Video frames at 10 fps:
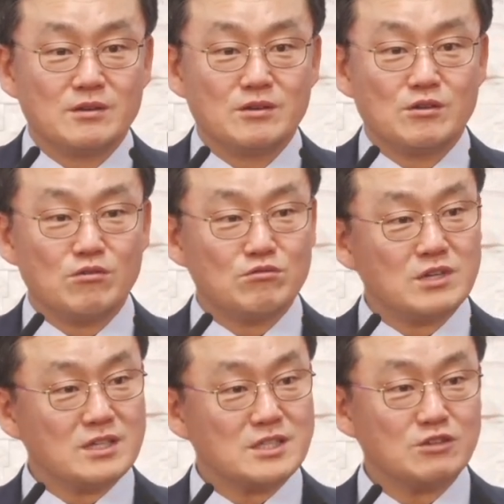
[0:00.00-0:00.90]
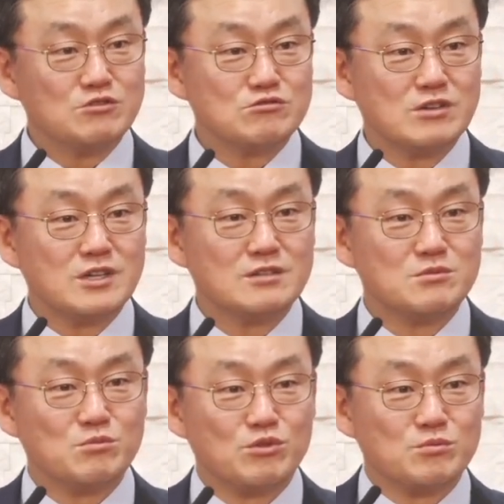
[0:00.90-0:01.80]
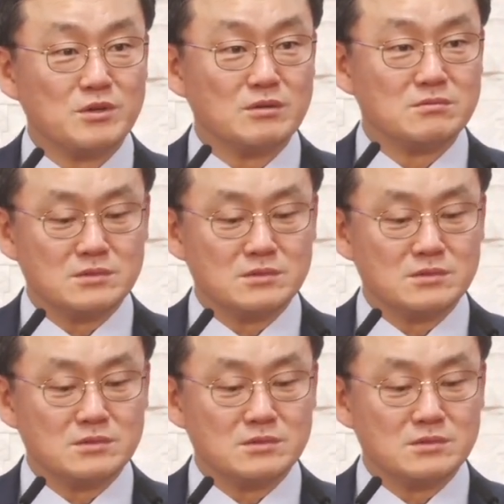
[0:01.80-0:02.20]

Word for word: 여러분 우리가 창조주 하나님을 모르면